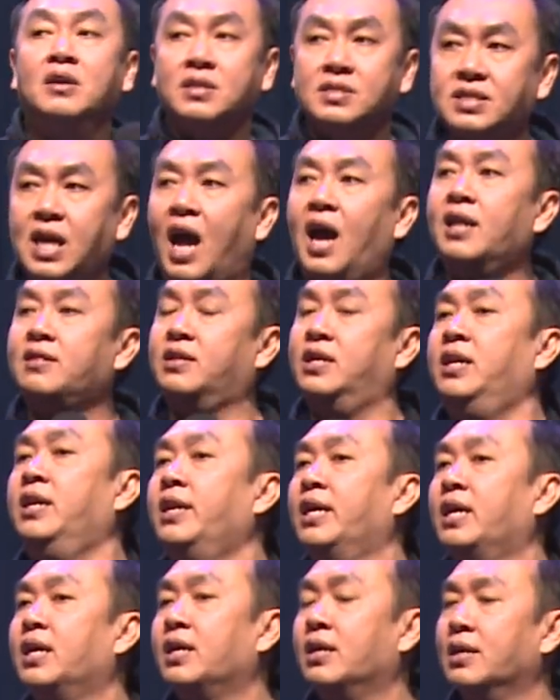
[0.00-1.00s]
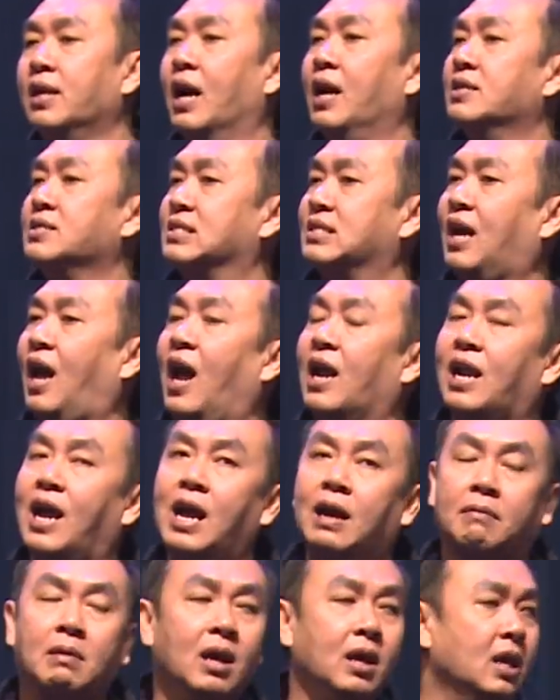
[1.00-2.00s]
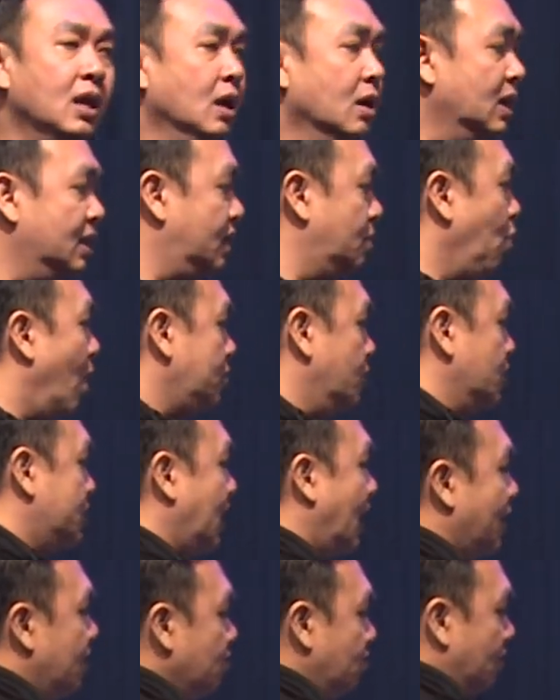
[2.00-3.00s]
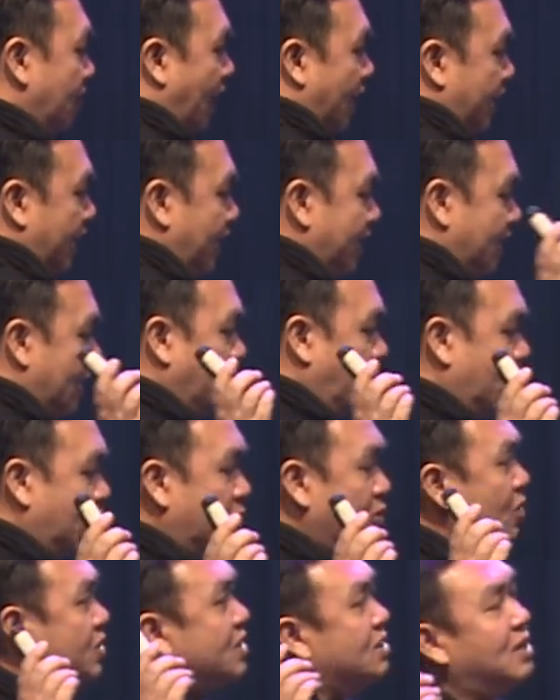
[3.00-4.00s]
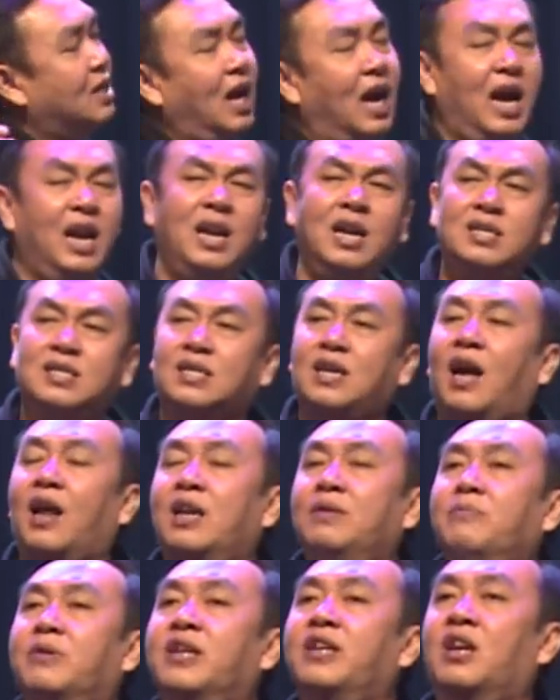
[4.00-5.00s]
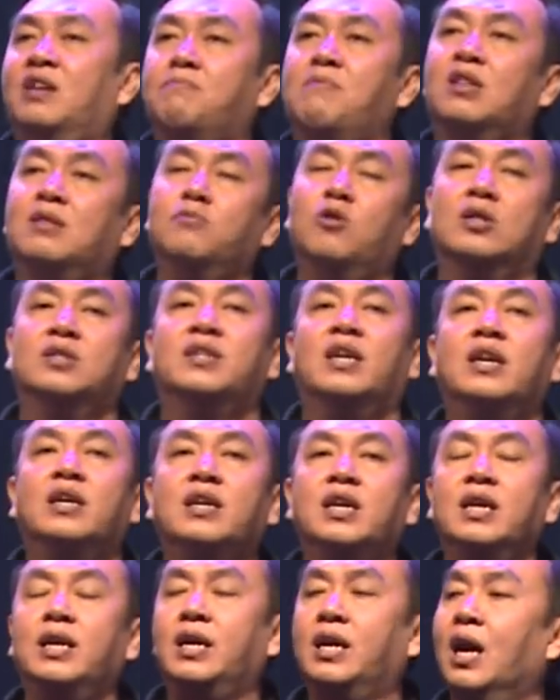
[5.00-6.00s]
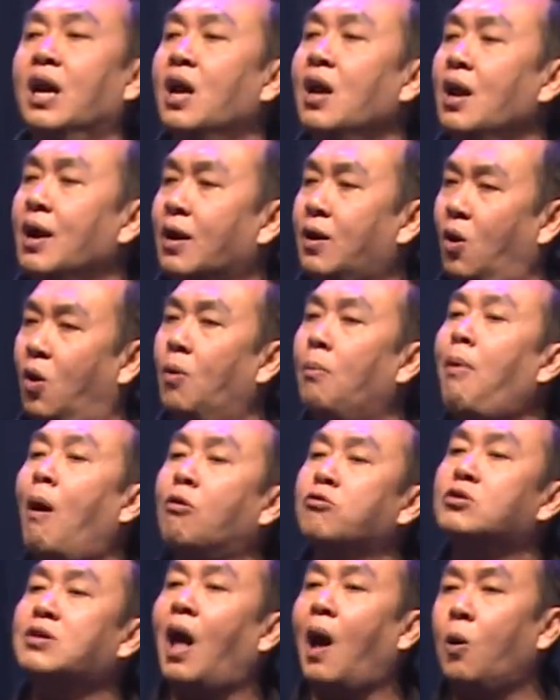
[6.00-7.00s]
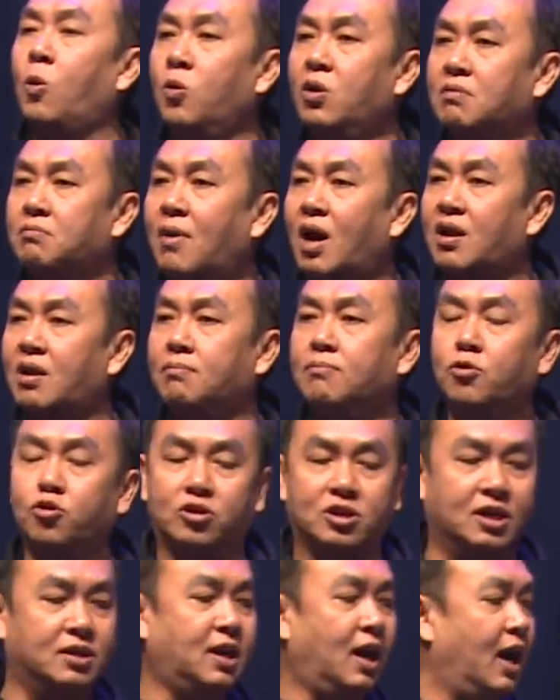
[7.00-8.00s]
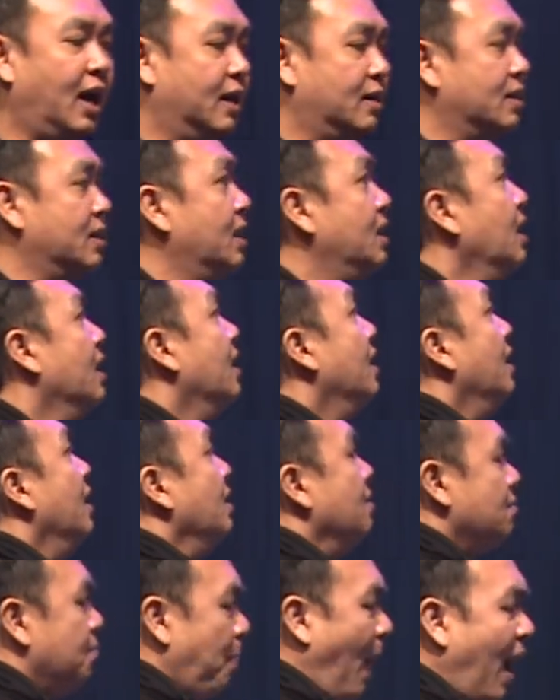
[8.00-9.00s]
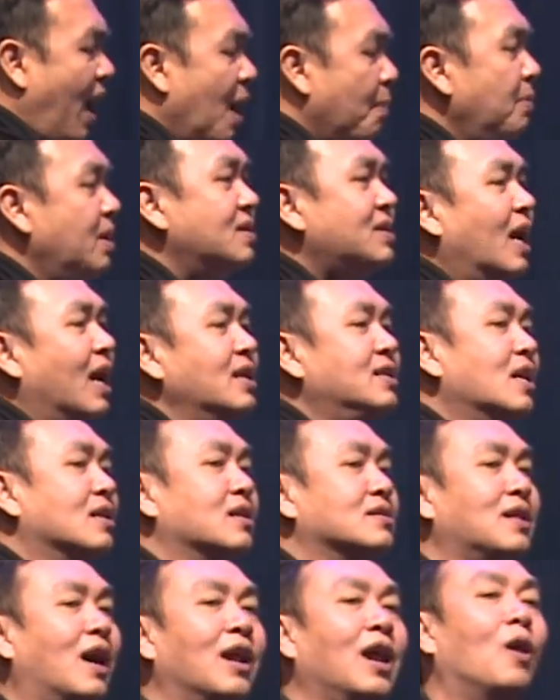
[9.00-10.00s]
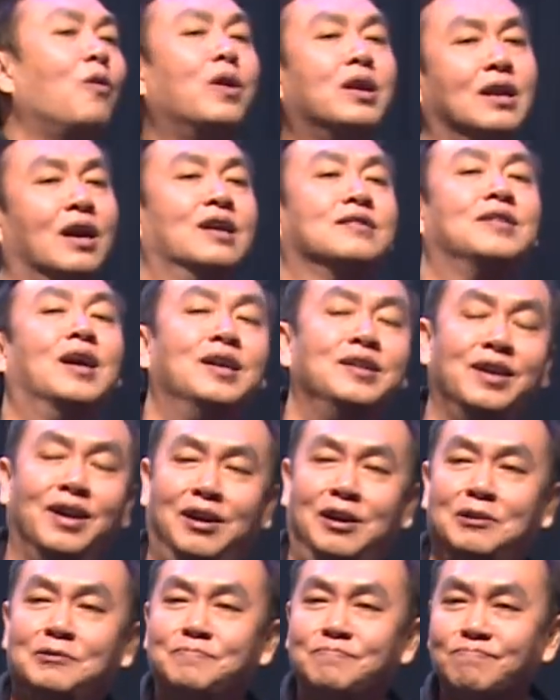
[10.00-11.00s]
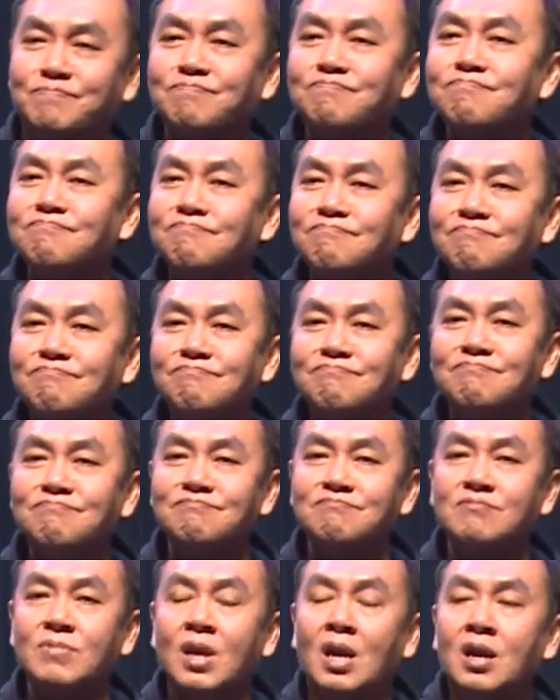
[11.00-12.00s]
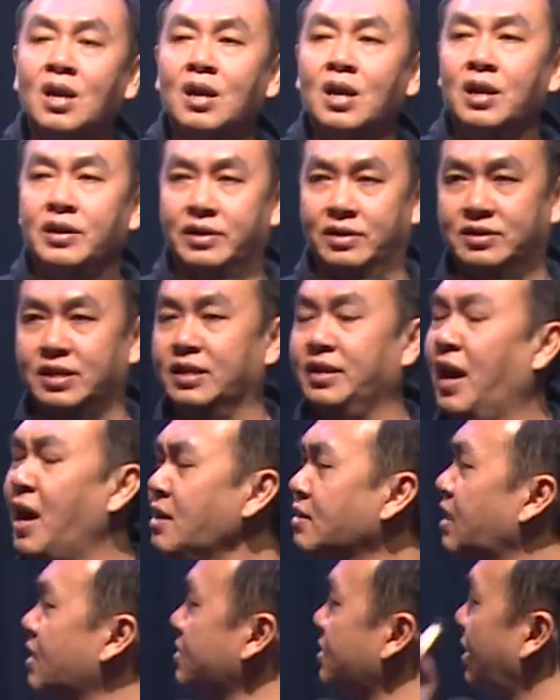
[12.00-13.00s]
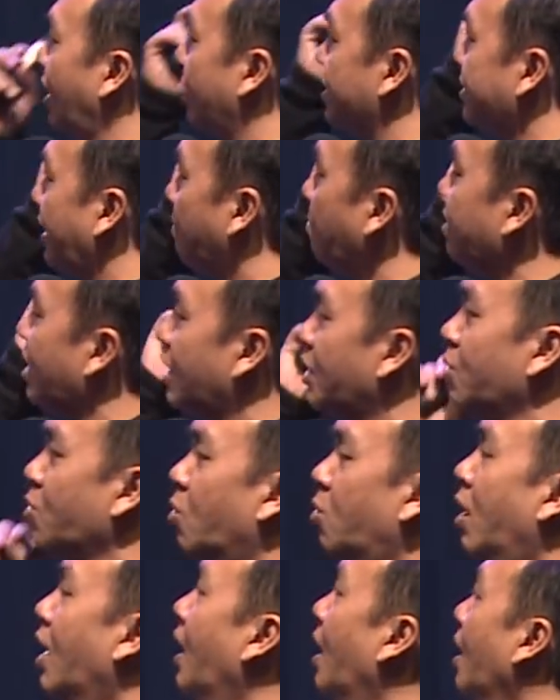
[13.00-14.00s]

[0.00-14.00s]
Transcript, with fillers: saat ini? Nah, sekarang waktu saya renungkan ini, Roh Kudus sederhana sekali berhikmat buat saya gini. Kalau mau tahu lemah lembut rendah hati, pahami saja tentang lawan katanya. Dan ternyata setelah saya merenung,